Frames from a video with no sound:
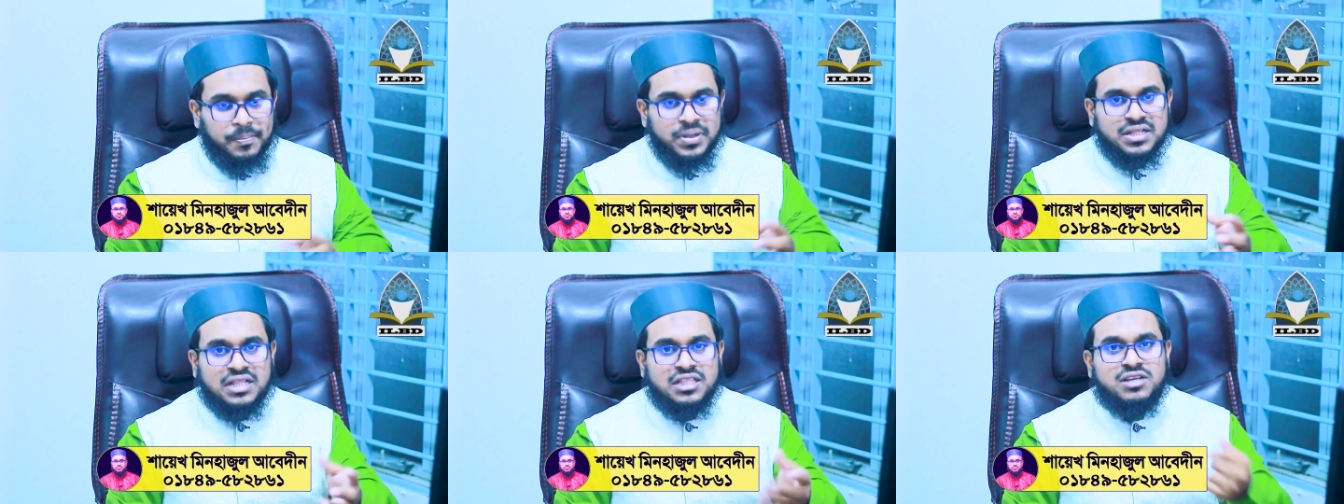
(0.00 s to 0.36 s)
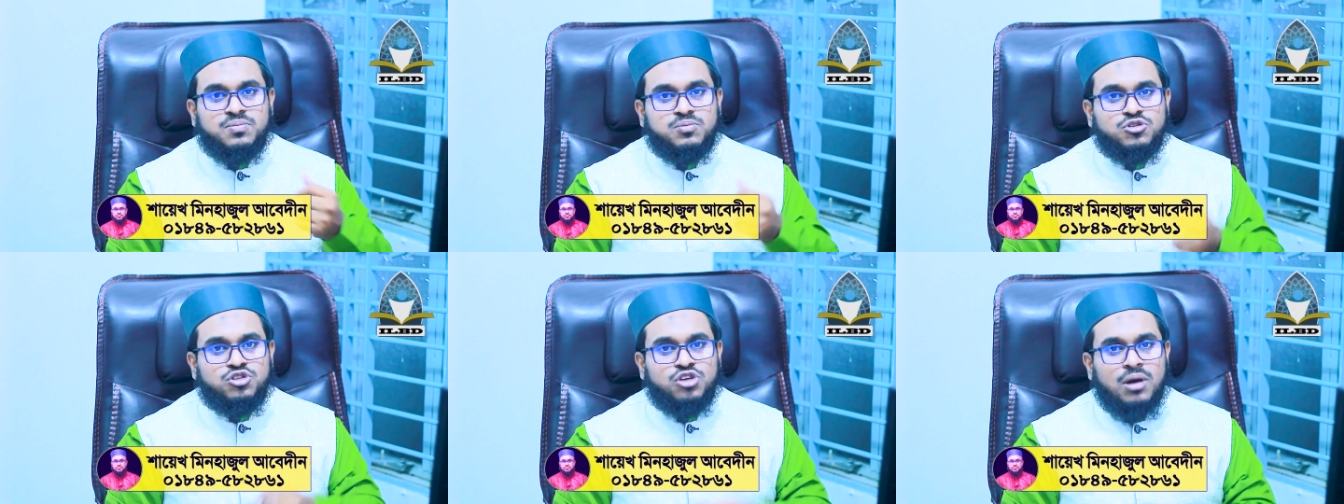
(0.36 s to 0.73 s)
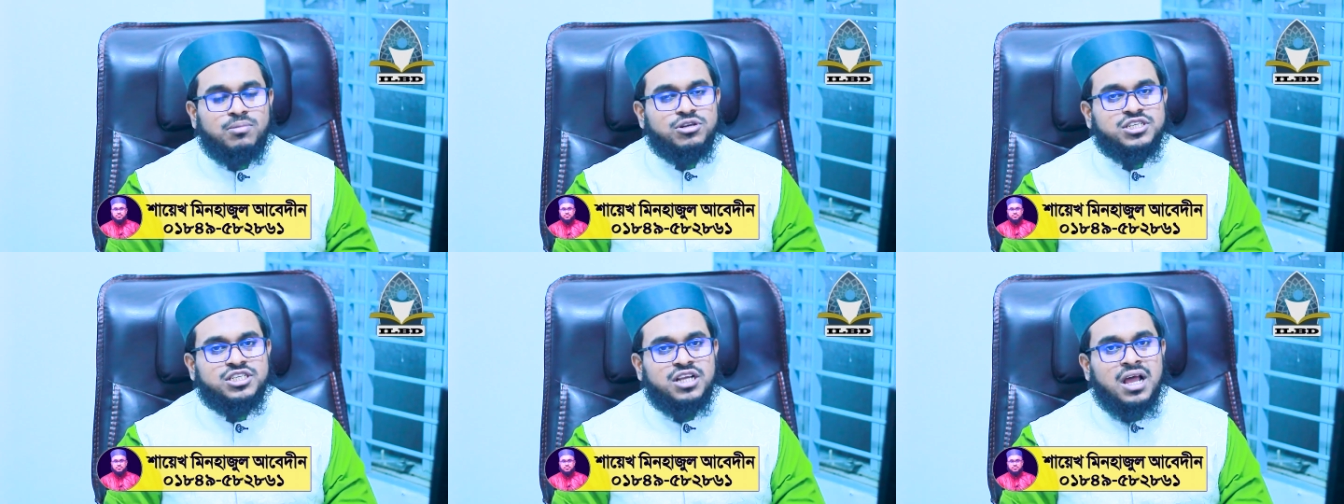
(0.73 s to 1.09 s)
আপনি তাদের
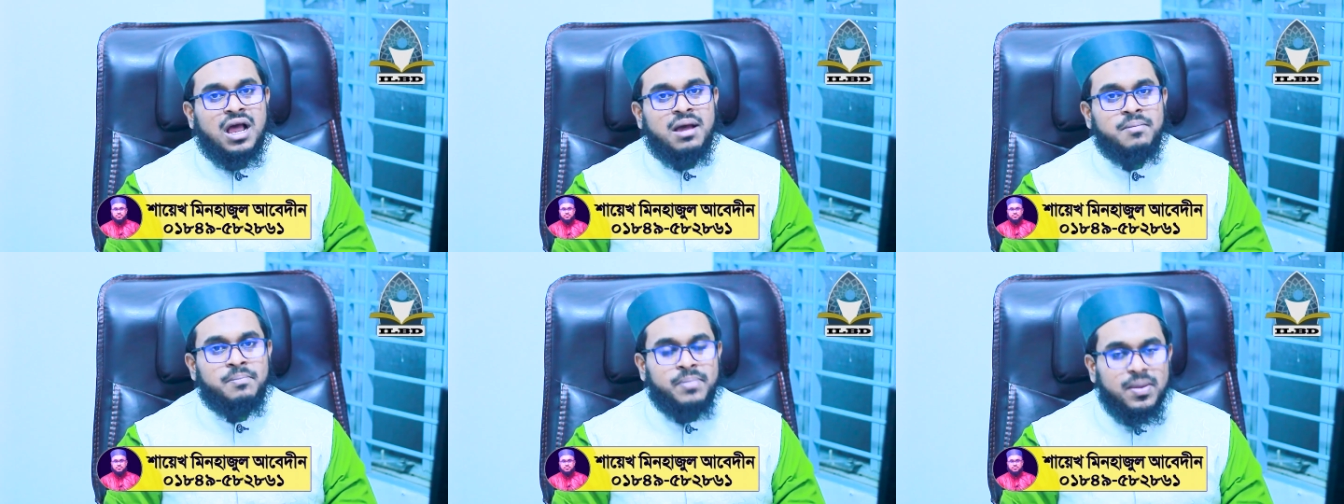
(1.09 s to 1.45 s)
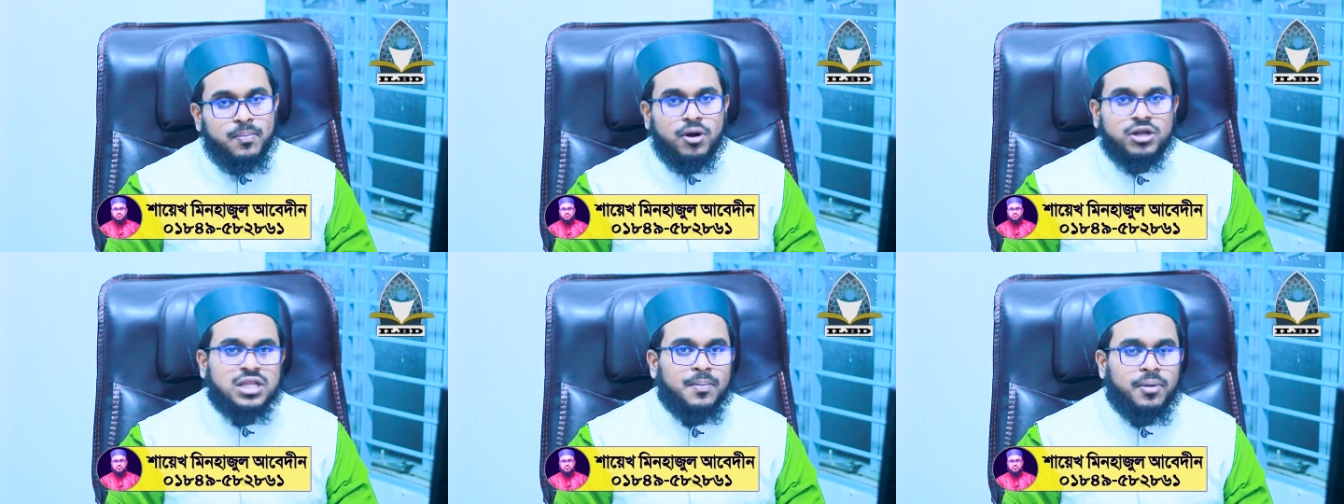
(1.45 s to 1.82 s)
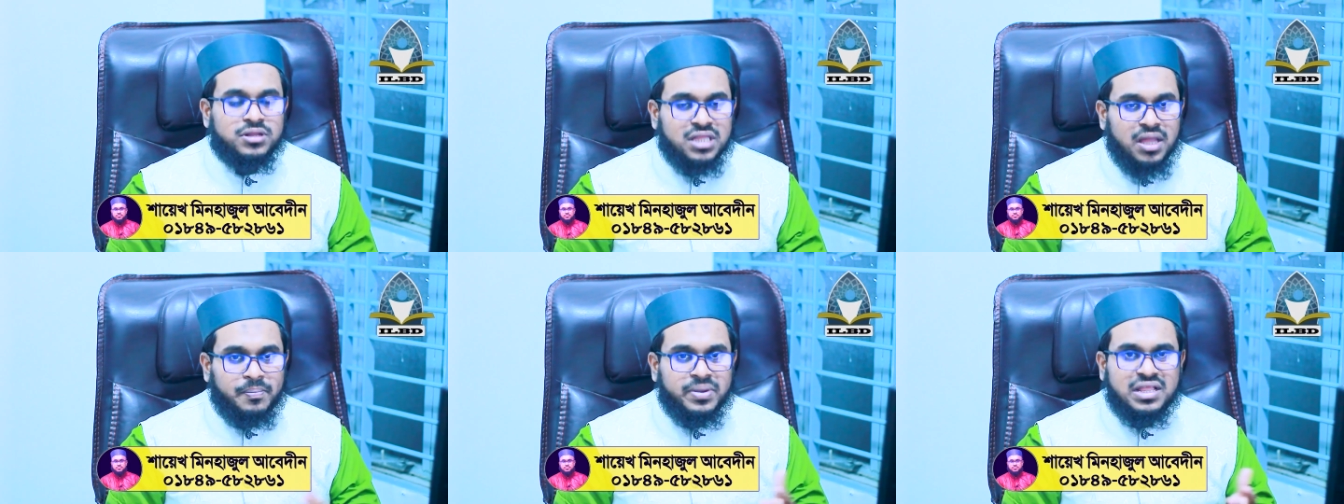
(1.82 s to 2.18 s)
সমস্যা বিপদ
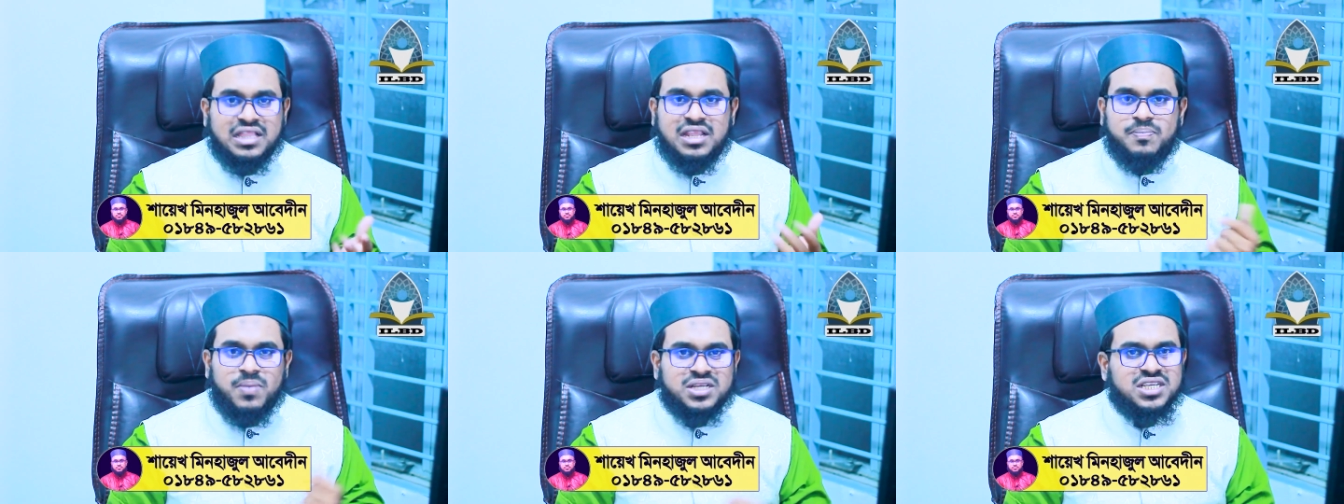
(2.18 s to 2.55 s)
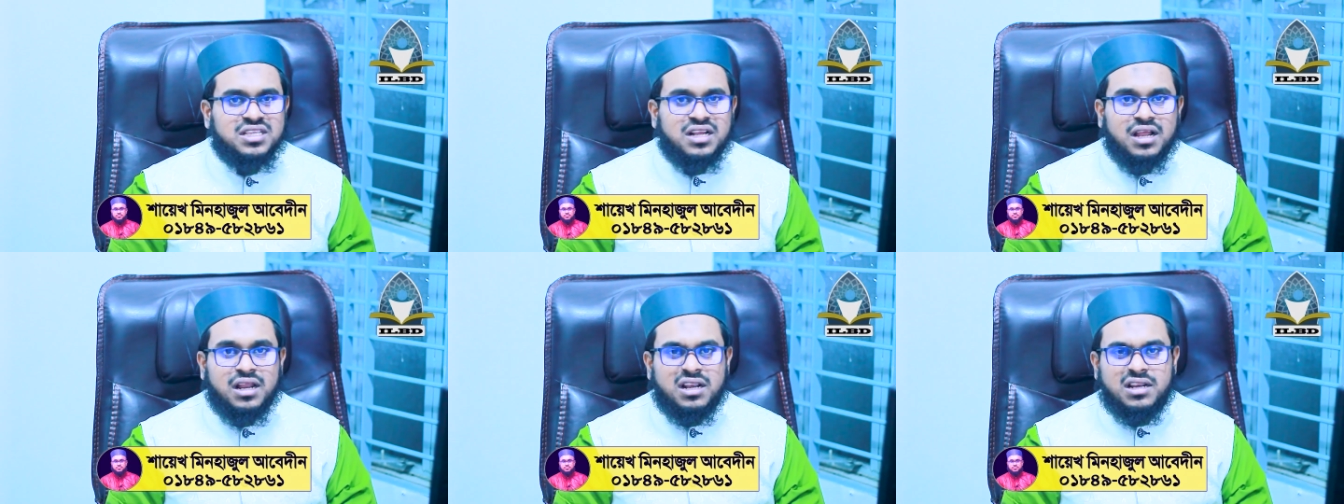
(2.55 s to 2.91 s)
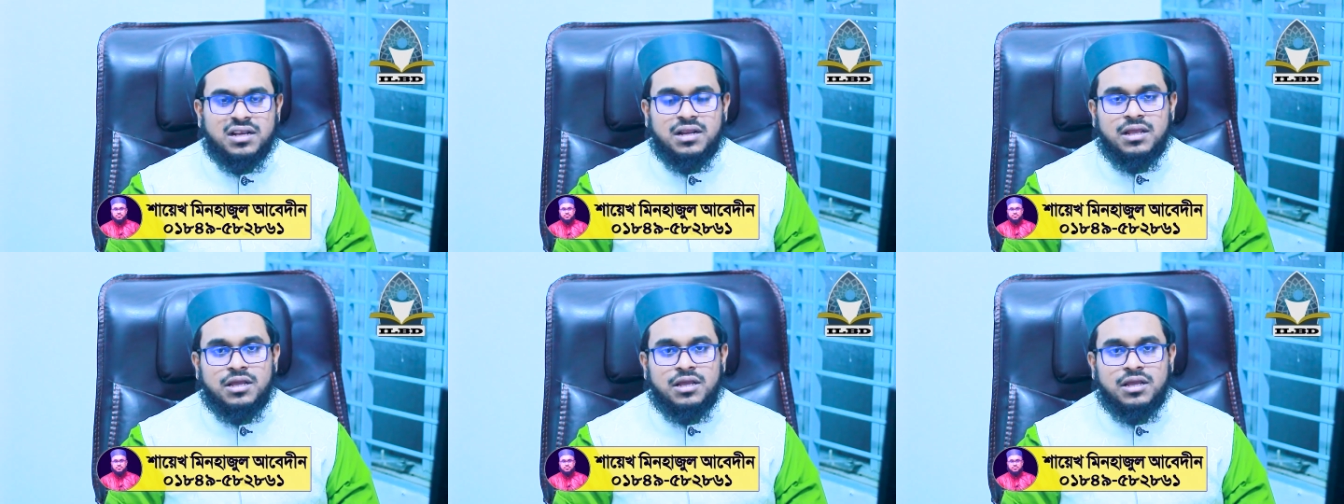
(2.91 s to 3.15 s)
আপদে আপনি তাদের পাশে দাঁড়ান